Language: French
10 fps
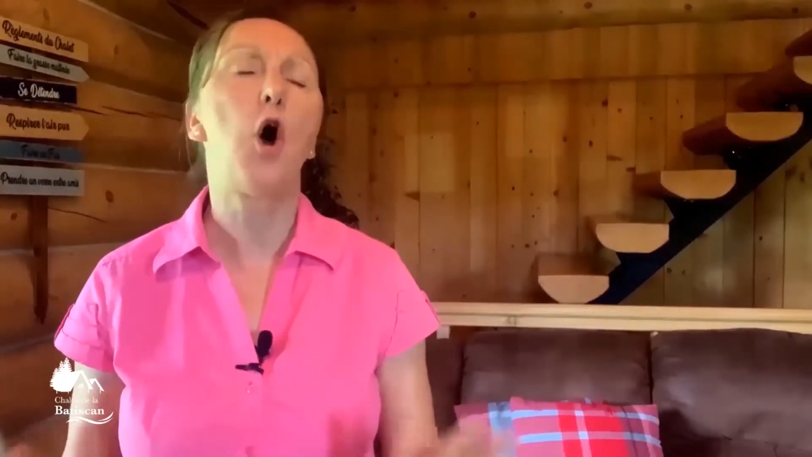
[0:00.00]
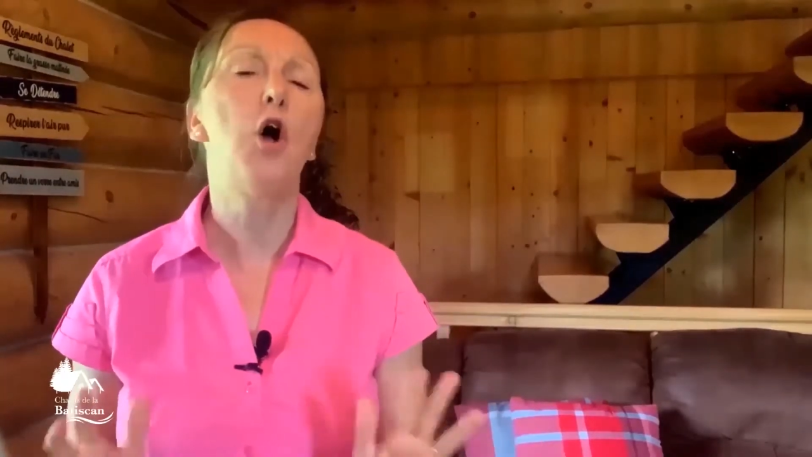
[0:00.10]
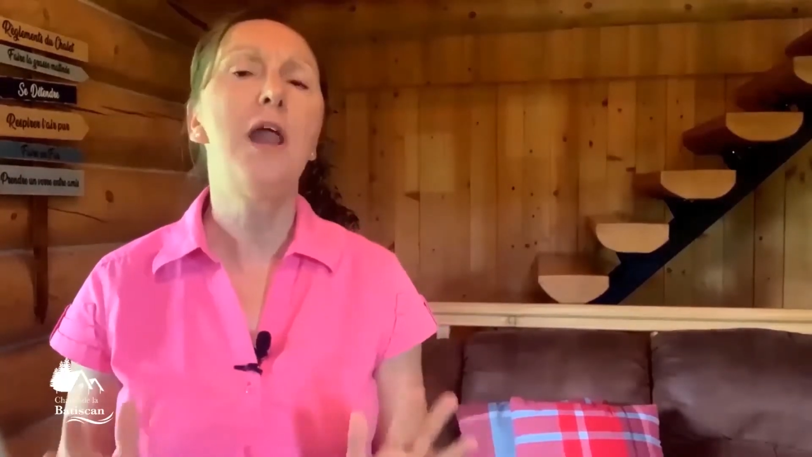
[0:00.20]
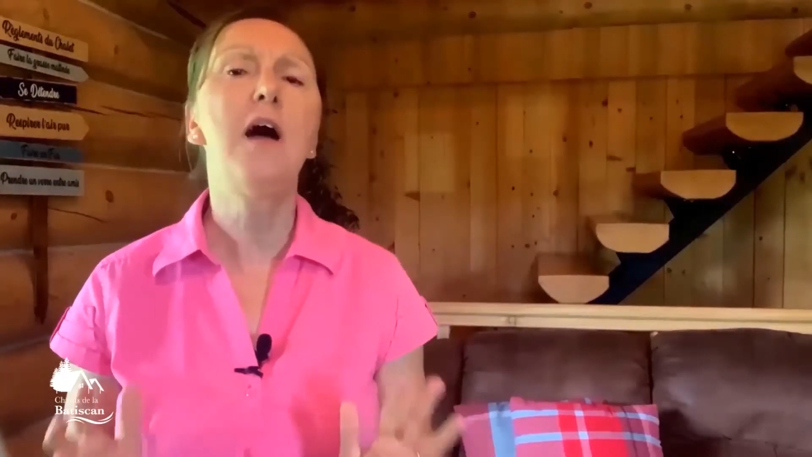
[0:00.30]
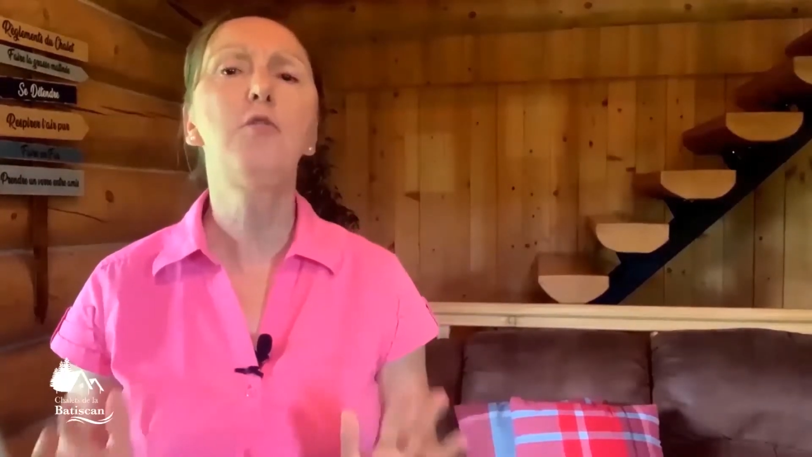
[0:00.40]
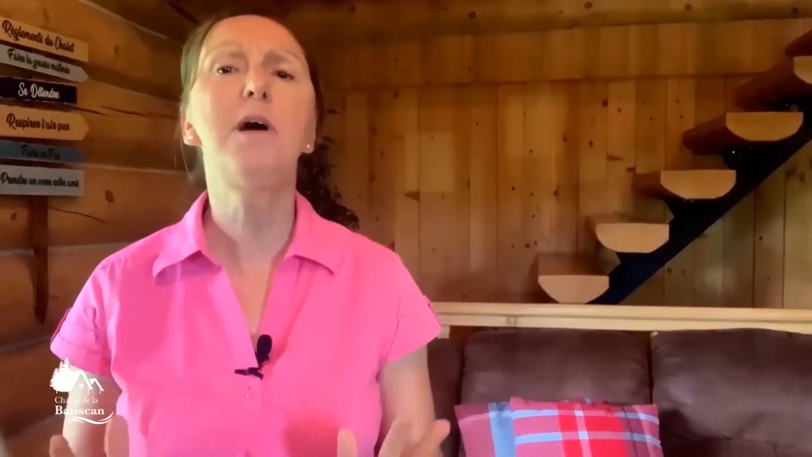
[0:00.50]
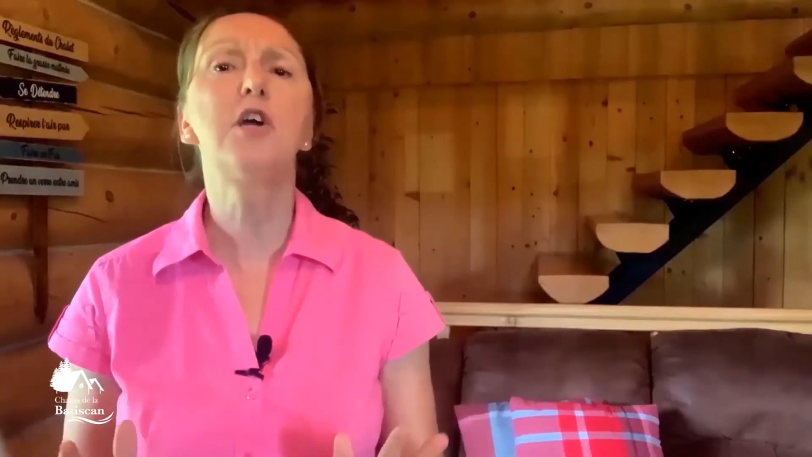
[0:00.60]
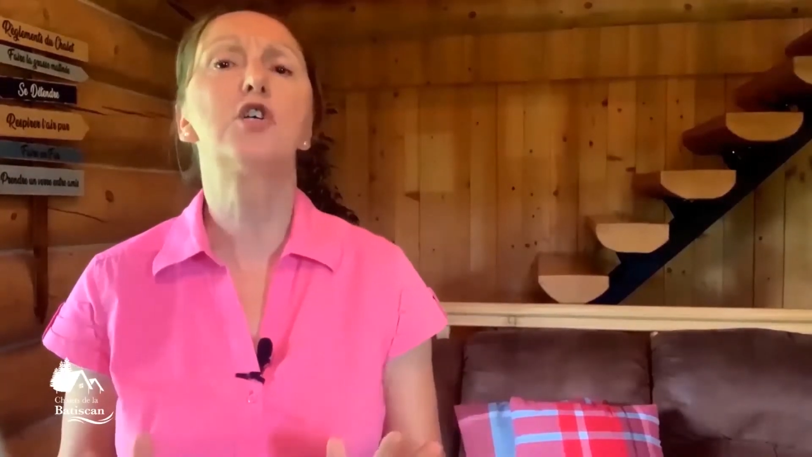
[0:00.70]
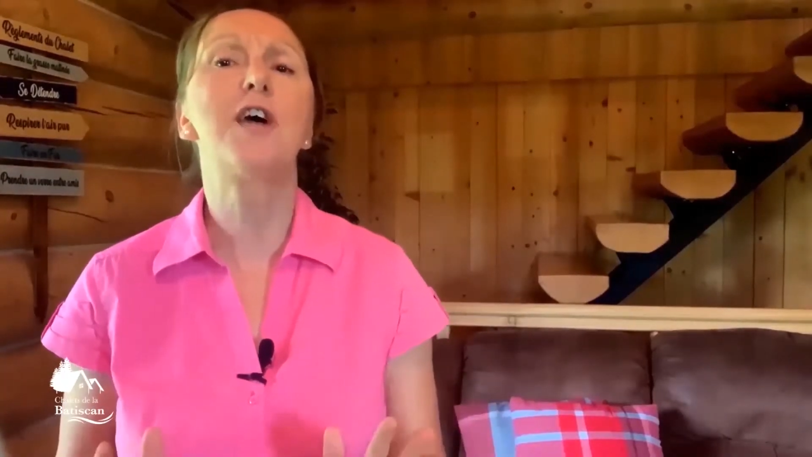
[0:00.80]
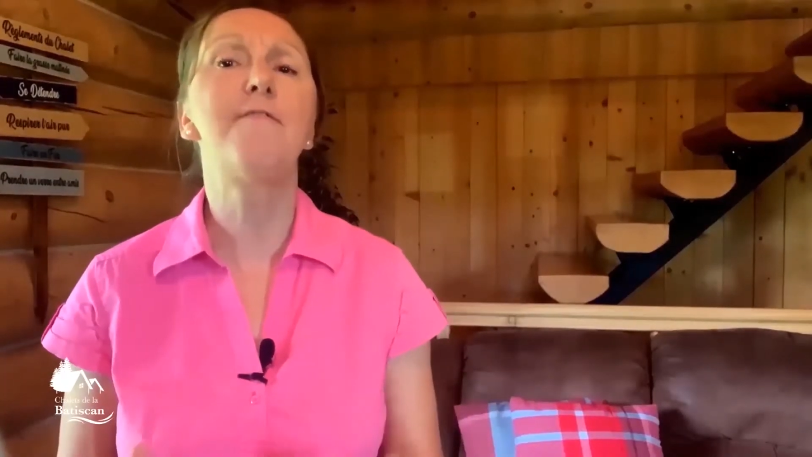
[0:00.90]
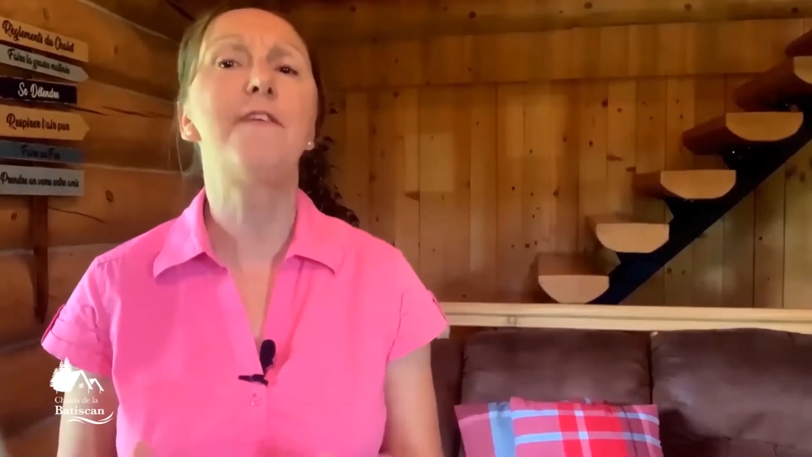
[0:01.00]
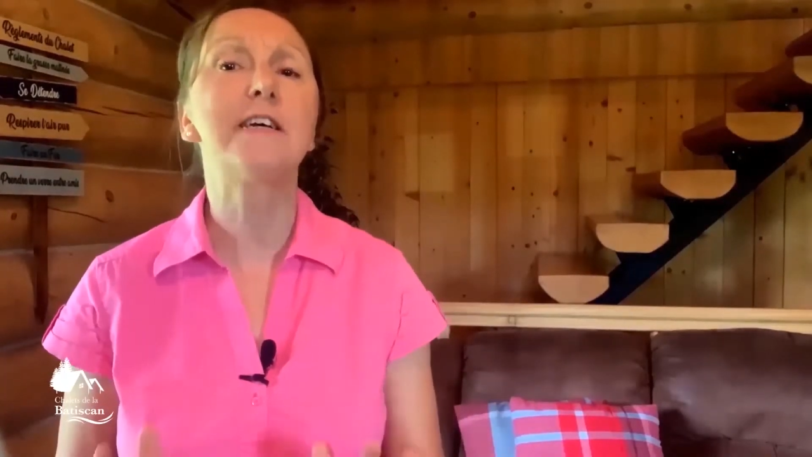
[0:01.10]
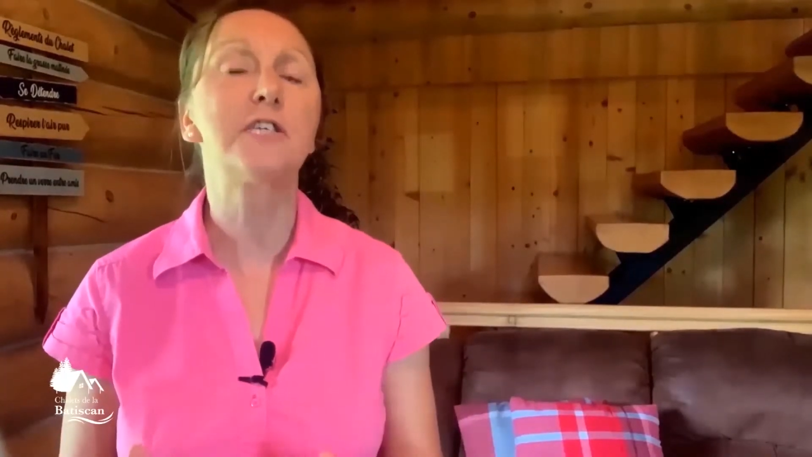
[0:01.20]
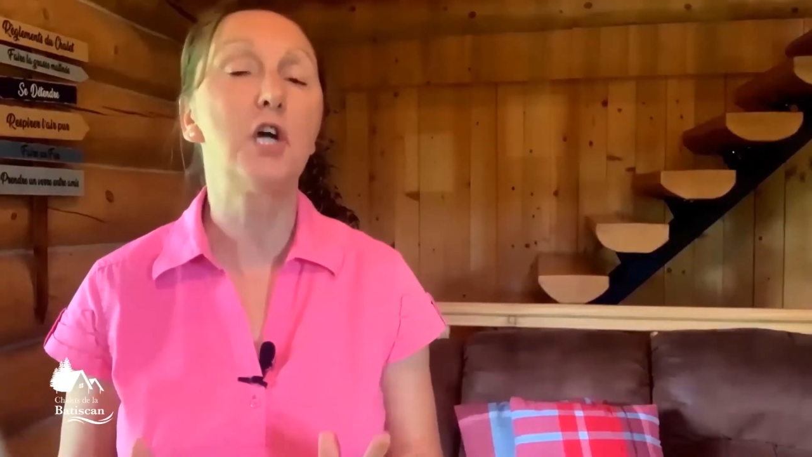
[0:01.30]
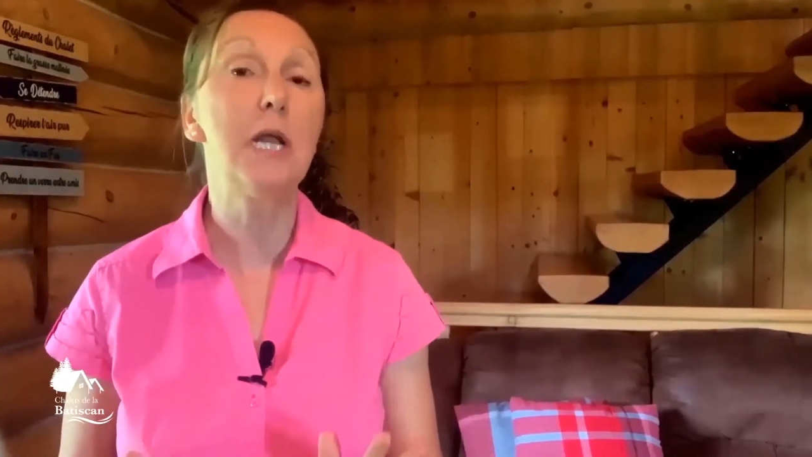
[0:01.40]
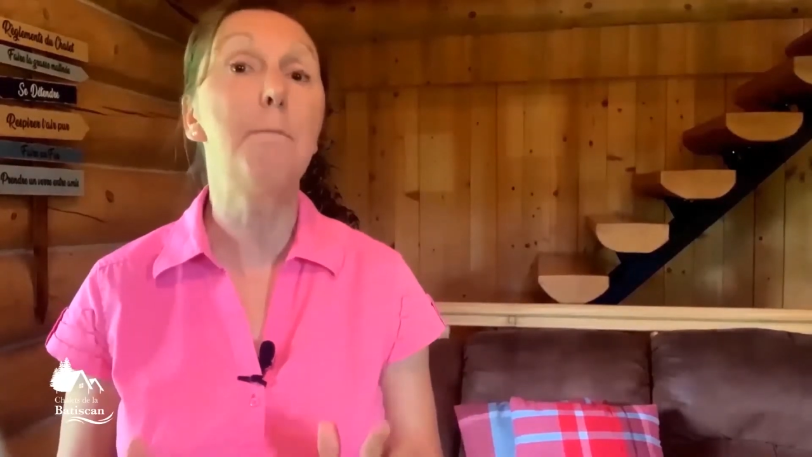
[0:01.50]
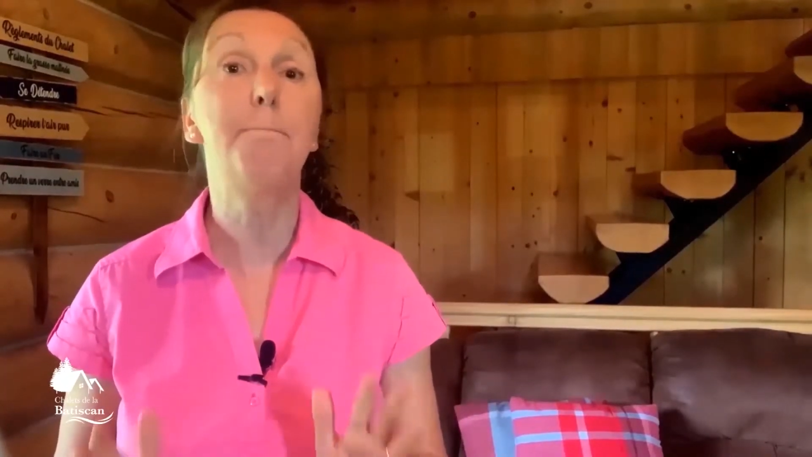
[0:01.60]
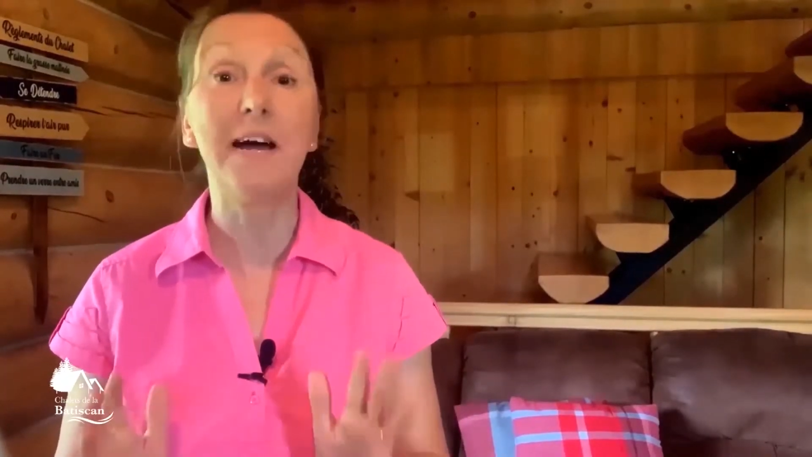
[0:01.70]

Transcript: un endroit que j'affectionne